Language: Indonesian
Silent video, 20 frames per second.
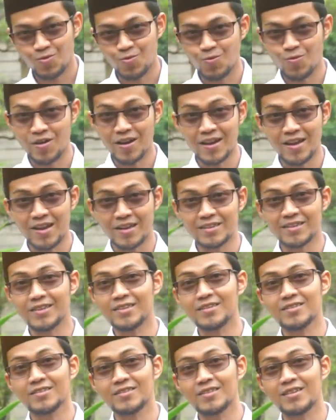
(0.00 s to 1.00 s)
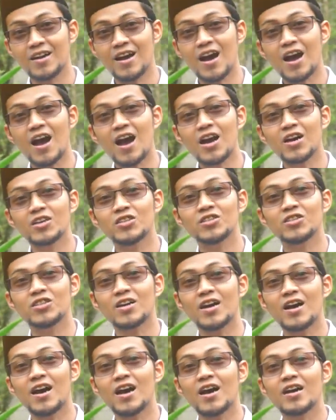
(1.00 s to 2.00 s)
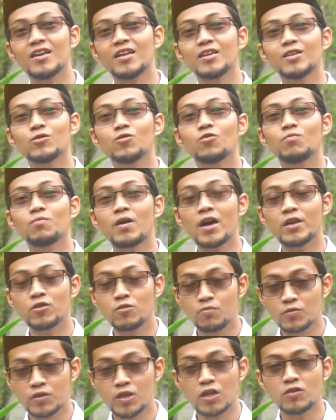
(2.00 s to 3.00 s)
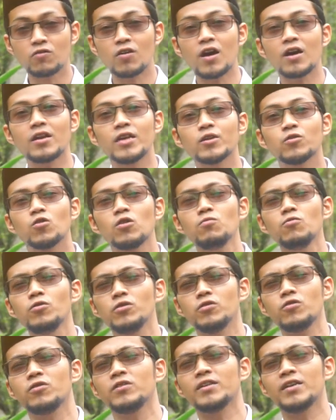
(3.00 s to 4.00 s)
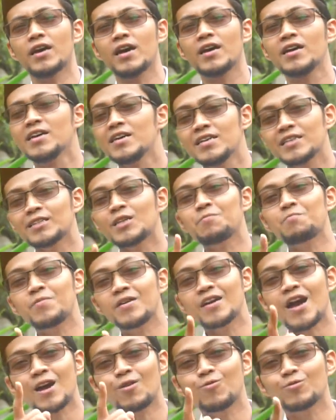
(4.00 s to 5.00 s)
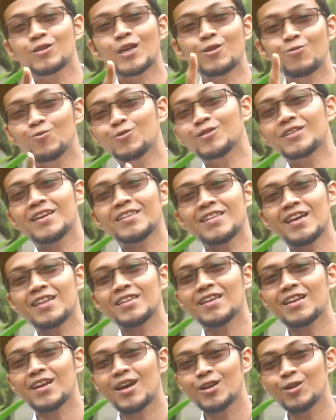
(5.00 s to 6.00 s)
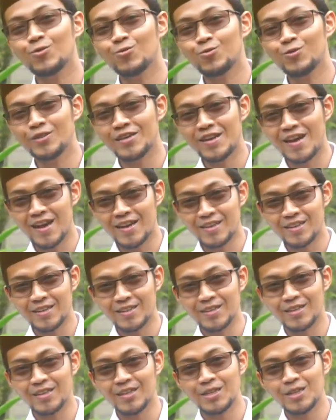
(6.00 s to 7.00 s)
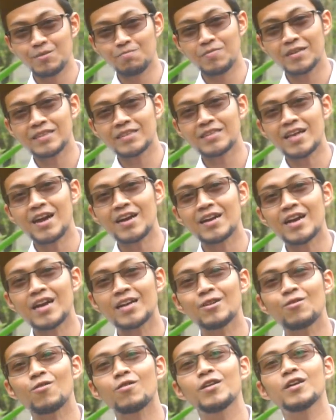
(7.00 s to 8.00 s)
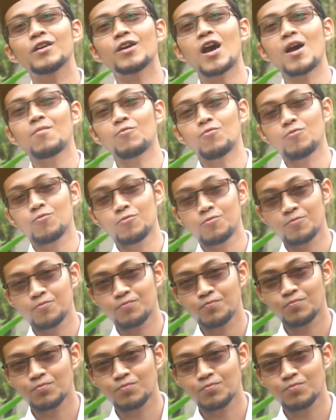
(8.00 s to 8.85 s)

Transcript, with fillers: Walakin akhsha alaikum ayub satu alaikum dunia. Tapi yang aku takutkan adalah dunia ini dibentangkan oleh kamu